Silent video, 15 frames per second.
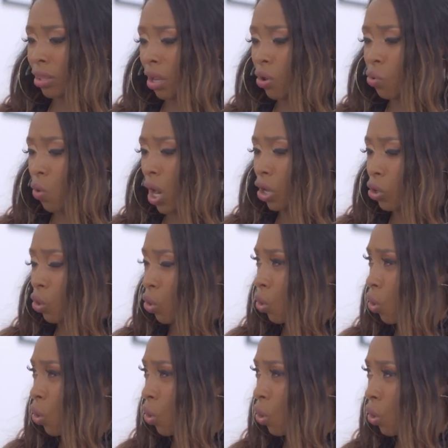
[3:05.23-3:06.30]
Oíste, ¿cuál
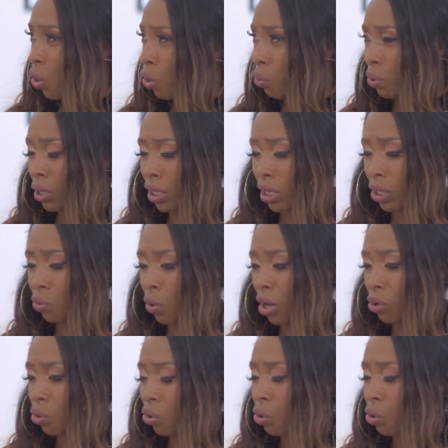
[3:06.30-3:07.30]
COVID? ¿Cuál